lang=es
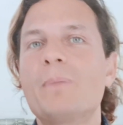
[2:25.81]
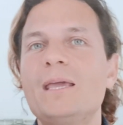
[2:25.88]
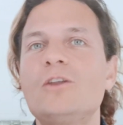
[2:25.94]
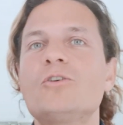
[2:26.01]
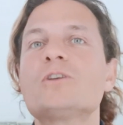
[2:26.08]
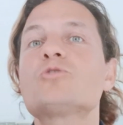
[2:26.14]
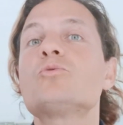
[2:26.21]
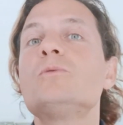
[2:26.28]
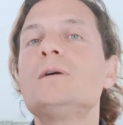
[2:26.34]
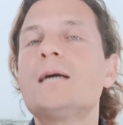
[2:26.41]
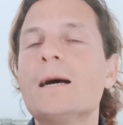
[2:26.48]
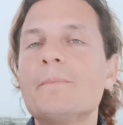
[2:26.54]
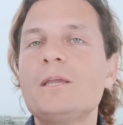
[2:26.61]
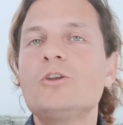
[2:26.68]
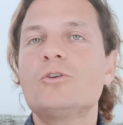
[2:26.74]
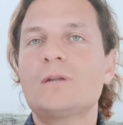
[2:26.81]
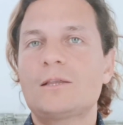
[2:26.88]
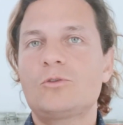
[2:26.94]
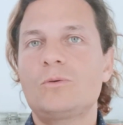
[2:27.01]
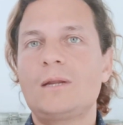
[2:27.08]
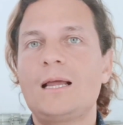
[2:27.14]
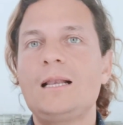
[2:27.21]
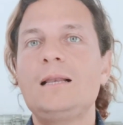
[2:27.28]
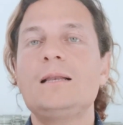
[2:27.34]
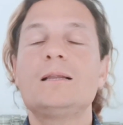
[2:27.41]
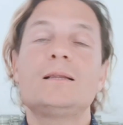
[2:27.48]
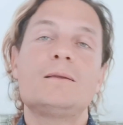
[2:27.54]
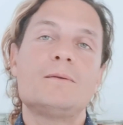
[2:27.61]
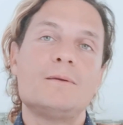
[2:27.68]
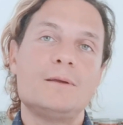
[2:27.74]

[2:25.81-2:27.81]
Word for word: pero es un camino natural